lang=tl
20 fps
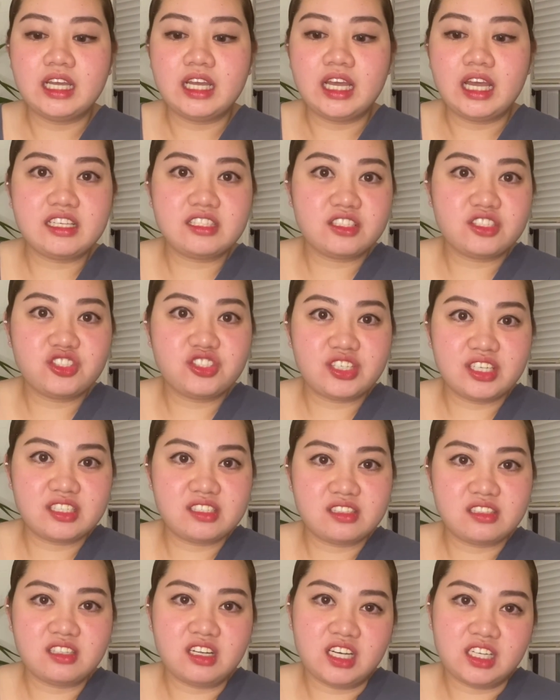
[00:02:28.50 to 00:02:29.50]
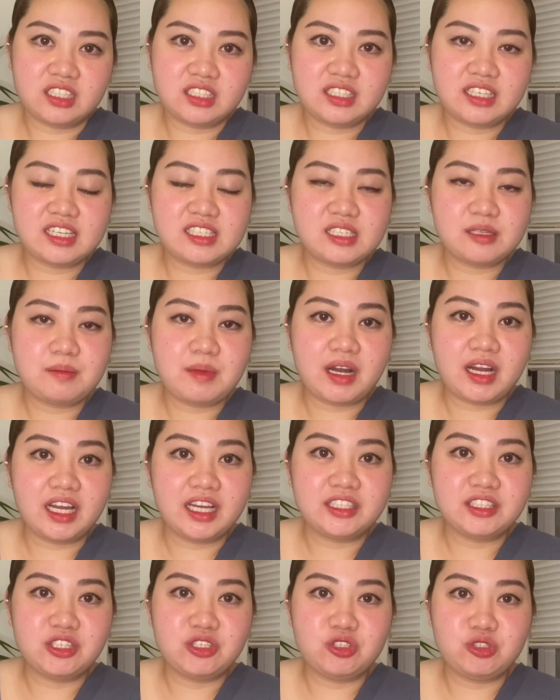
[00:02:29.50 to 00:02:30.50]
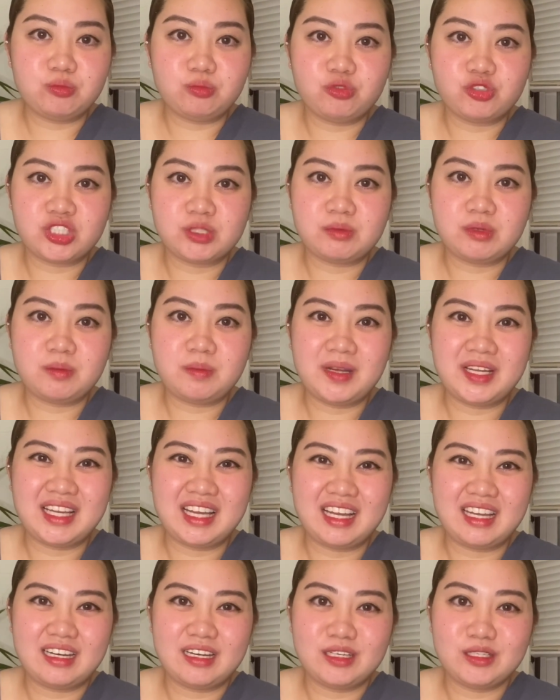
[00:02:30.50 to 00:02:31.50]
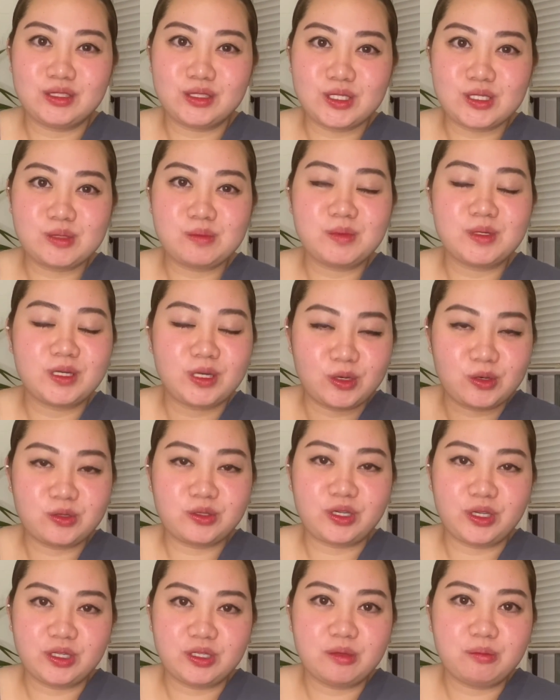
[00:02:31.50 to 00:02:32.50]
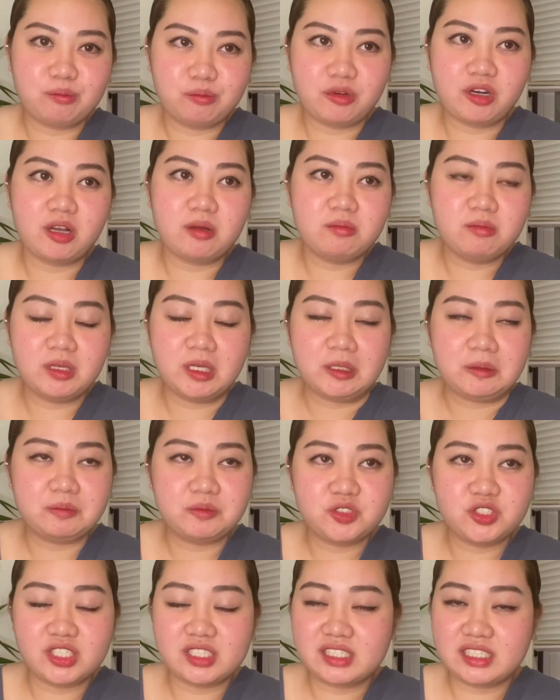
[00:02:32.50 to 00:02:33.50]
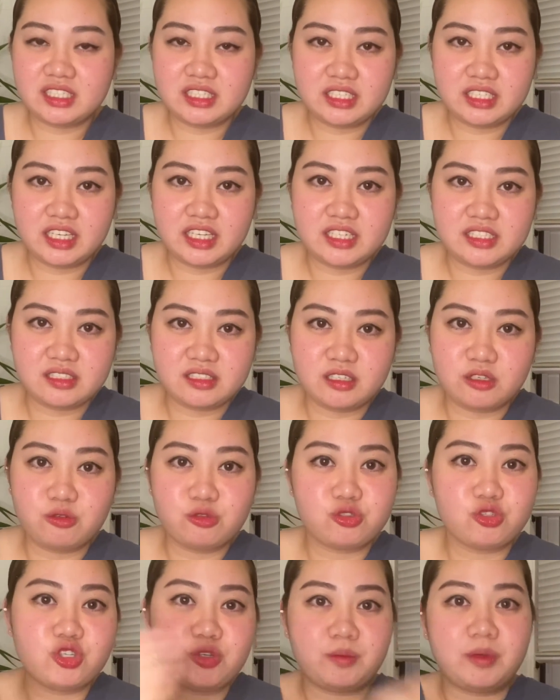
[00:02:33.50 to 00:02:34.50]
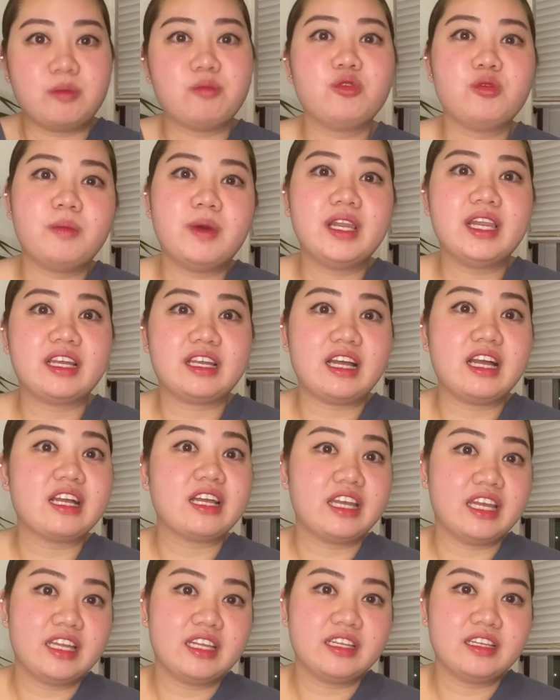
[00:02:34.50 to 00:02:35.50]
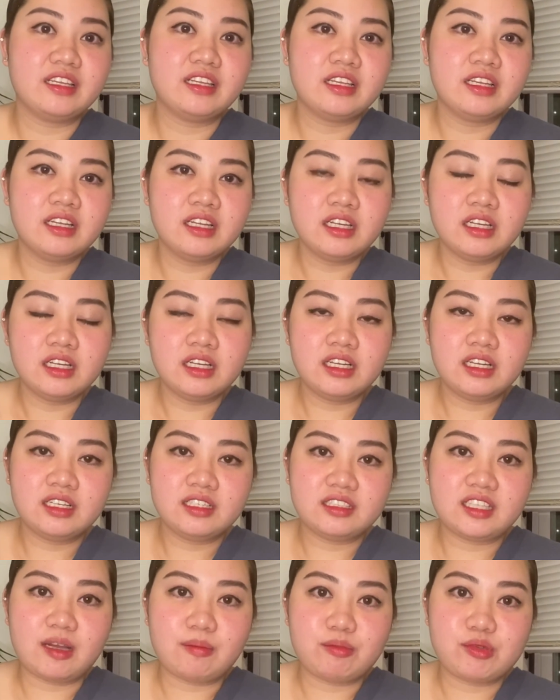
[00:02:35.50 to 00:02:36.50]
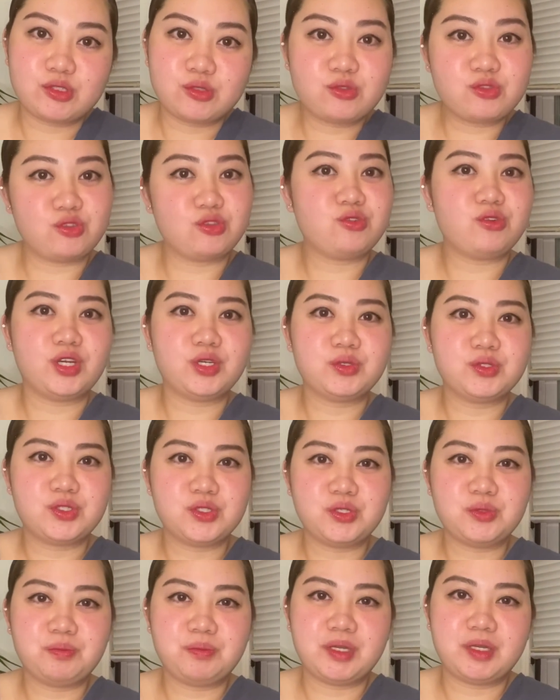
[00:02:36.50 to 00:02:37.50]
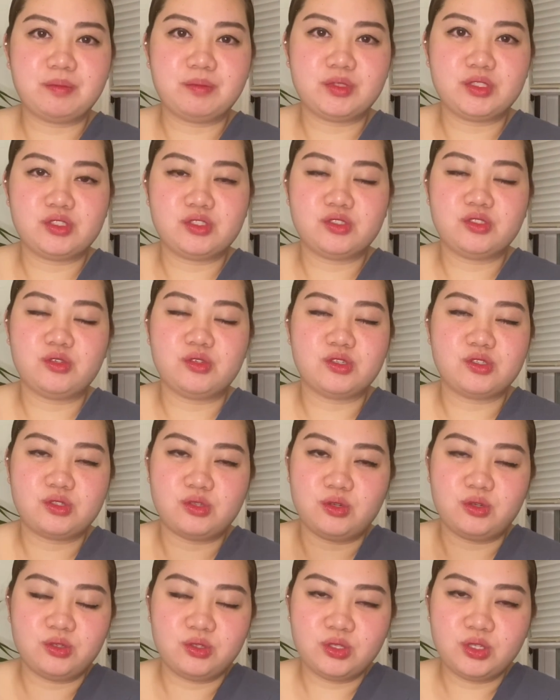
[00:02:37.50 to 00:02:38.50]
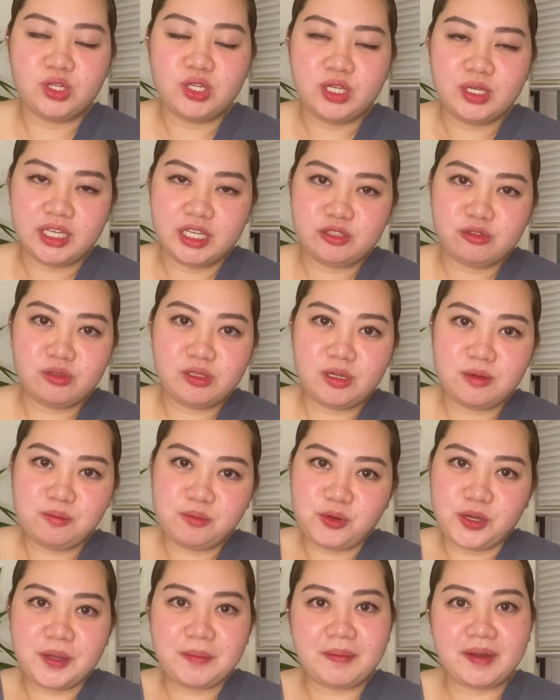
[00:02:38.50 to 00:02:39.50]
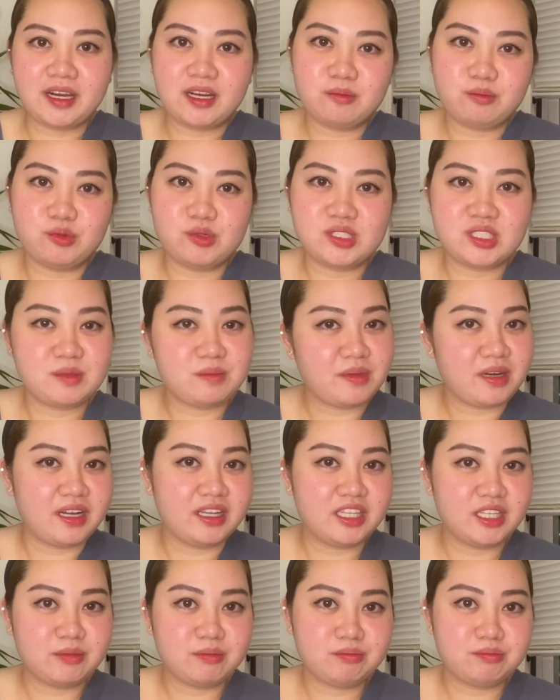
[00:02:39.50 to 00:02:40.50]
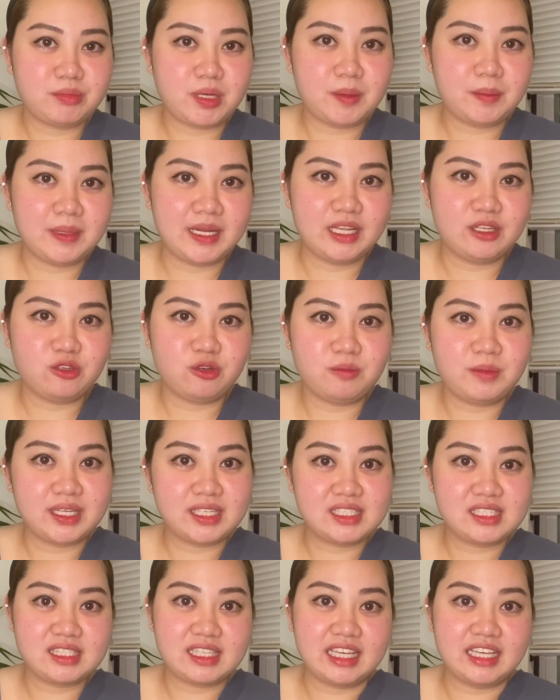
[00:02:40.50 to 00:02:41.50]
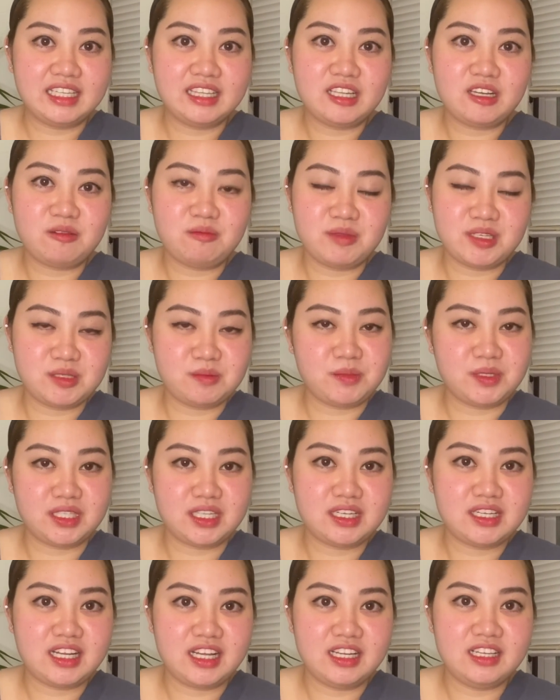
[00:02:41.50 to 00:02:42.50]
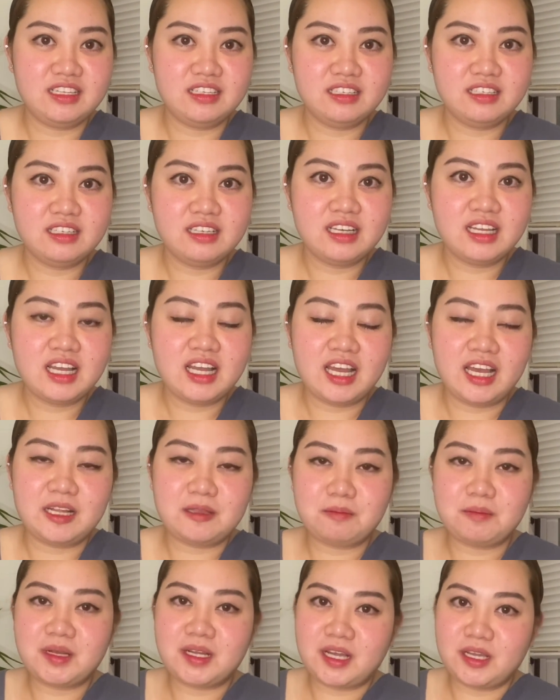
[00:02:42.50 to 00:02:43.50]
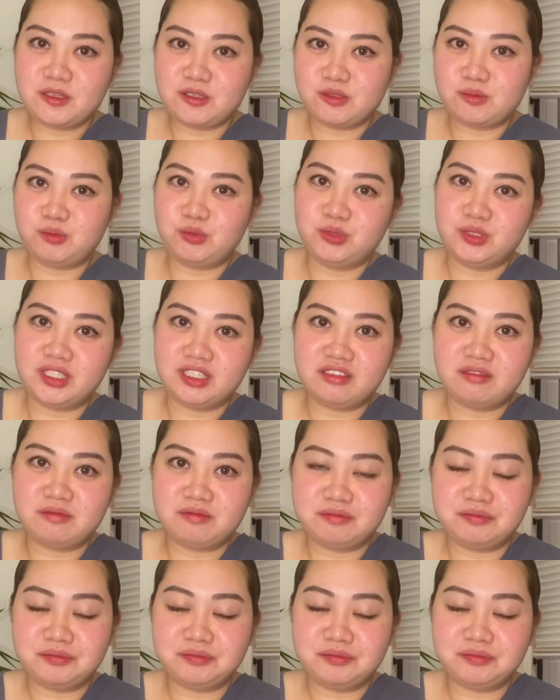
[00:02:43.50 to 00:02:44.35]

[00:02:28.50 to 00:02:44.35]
I suggest not kasi baka hindi niyo po siya mabayaran. Tapos magkaroon kayo ng problem just in case na gusto niyo pang bumalik again. Tapos gusto niyo ayusin yung papers niyo. So, ito lang po ay para po sa mga nagpaplano magstay ng mas matagal at mag-ayos po ng